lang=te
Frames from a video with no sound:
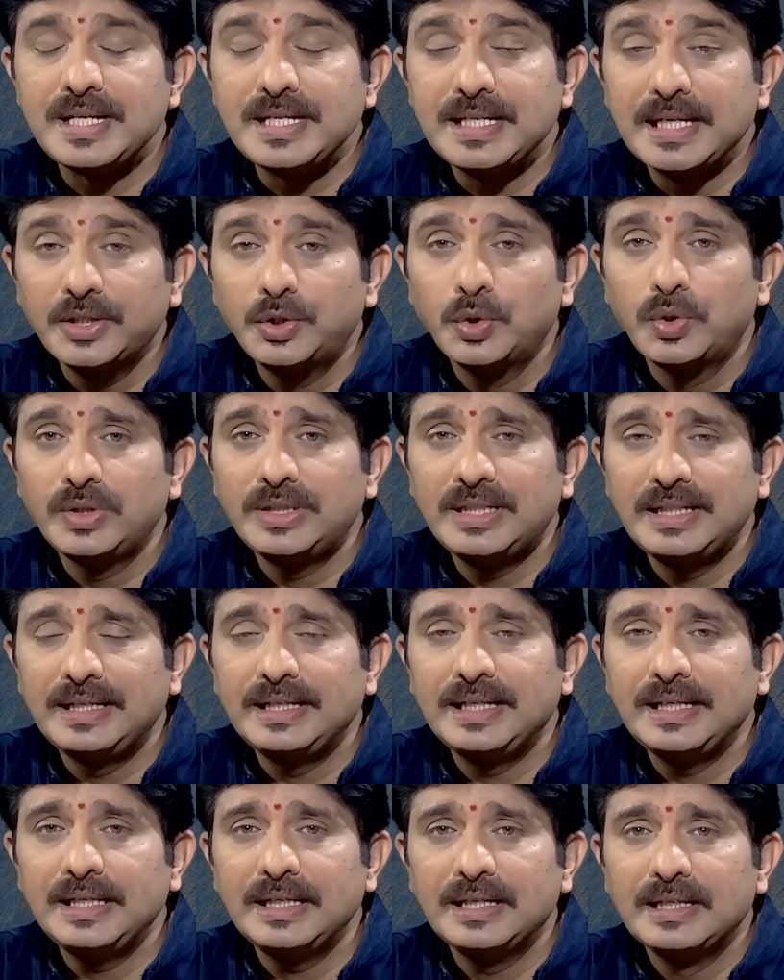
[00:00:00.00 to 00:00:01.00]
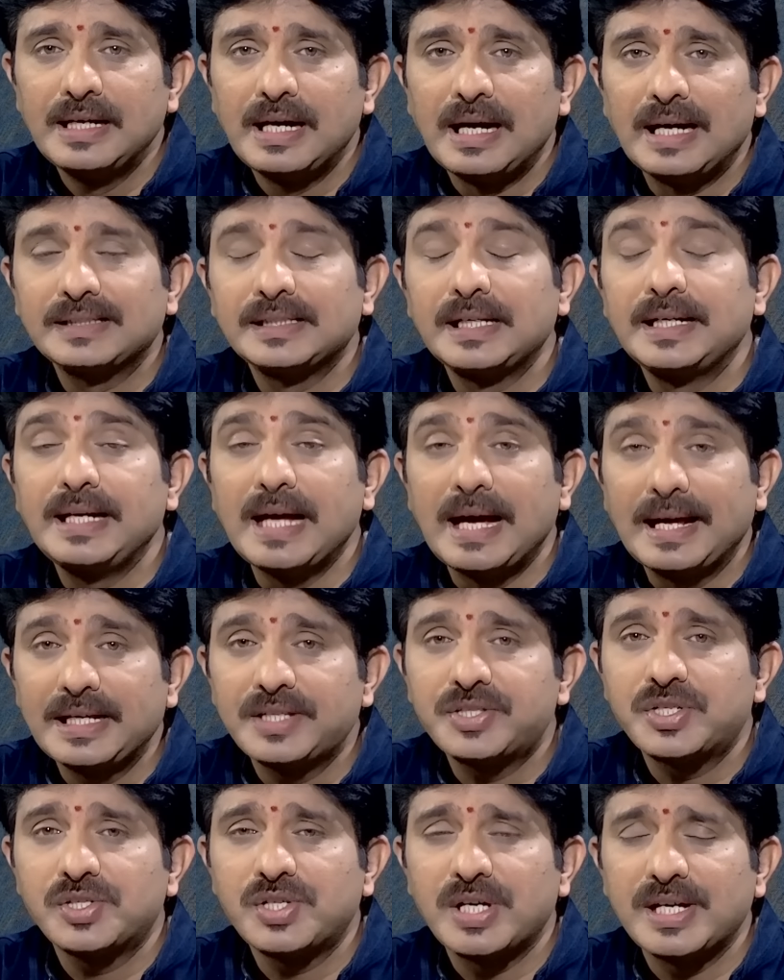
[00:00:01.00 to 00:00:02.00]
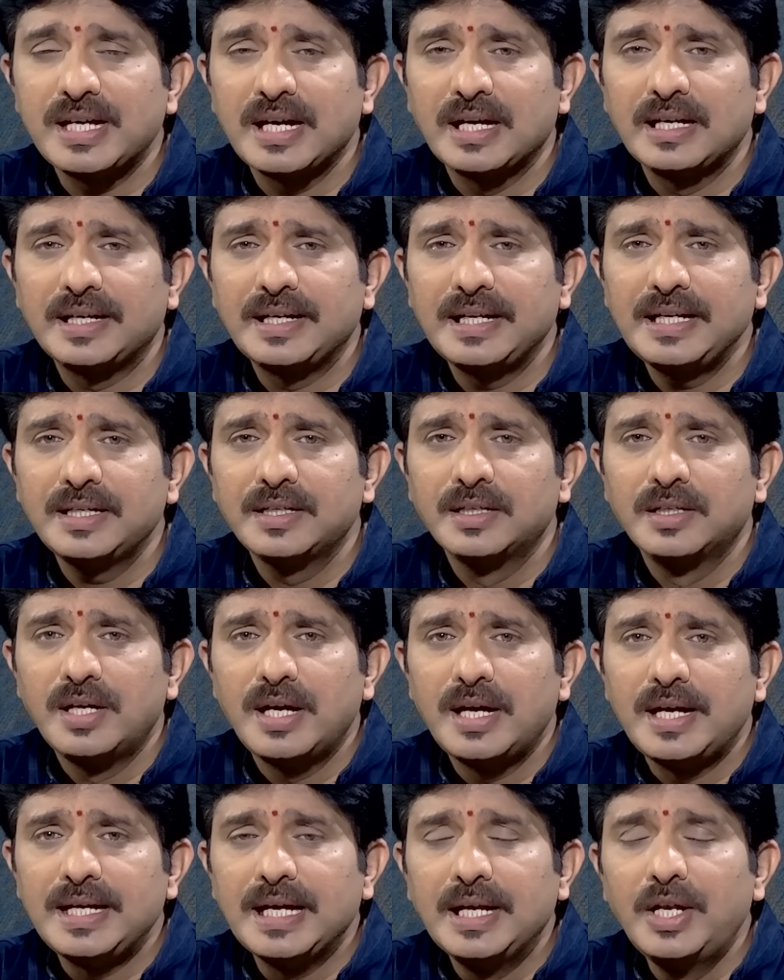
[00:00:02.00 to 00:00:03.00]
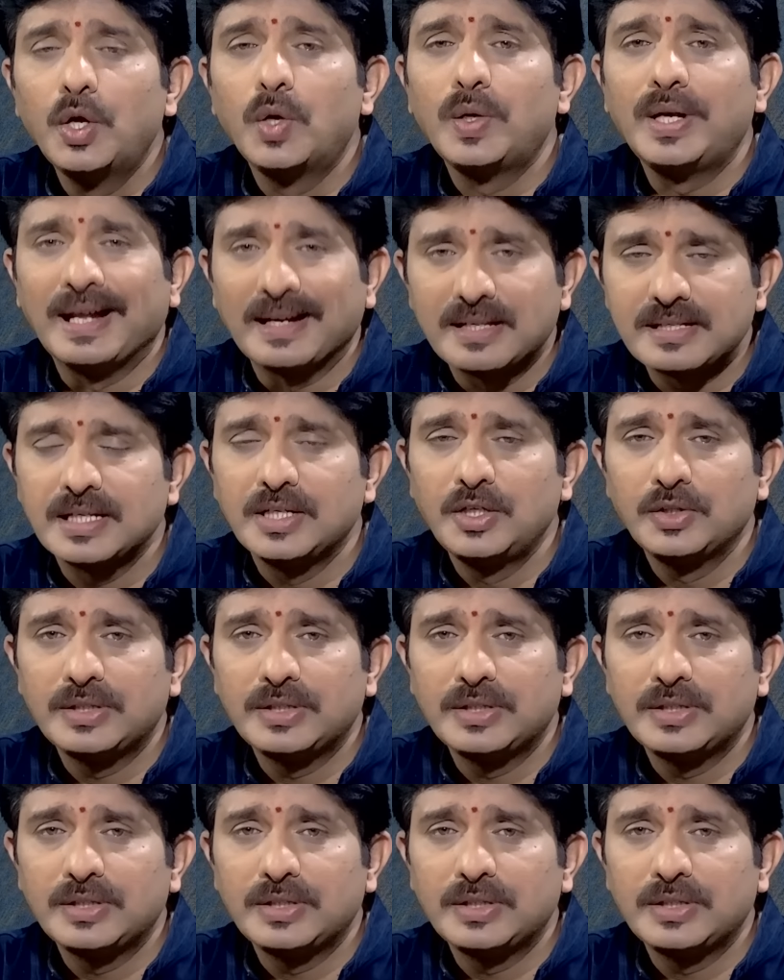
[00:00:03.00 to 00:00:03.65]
ఎదురు తిరిగి అతన్ని అరెస్ట్ చేయాలని ఎన్నో నిరసనలు